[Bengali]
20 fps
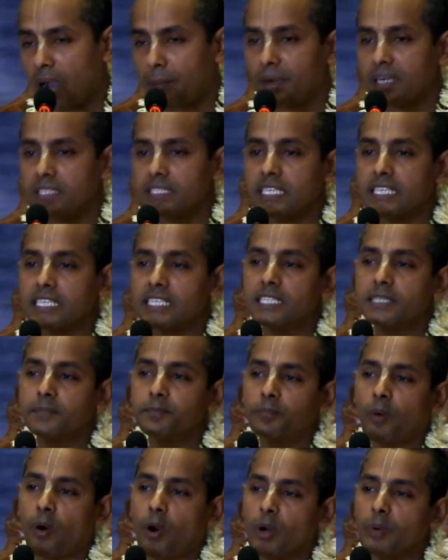আমাদের
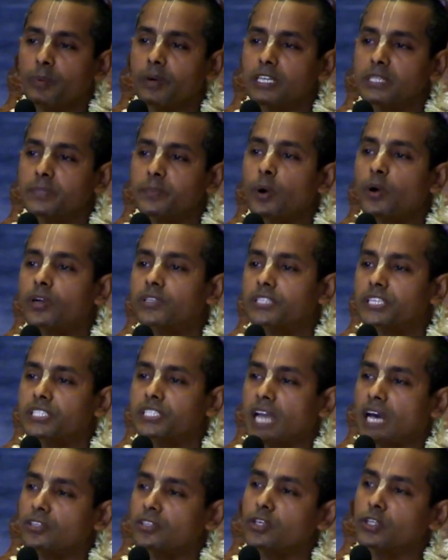ভগবত ভক্তি
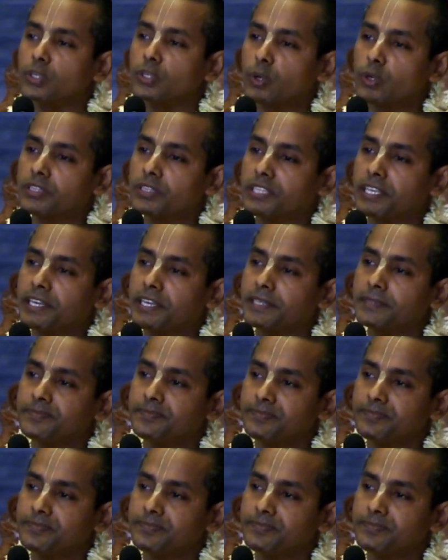সাধন করতে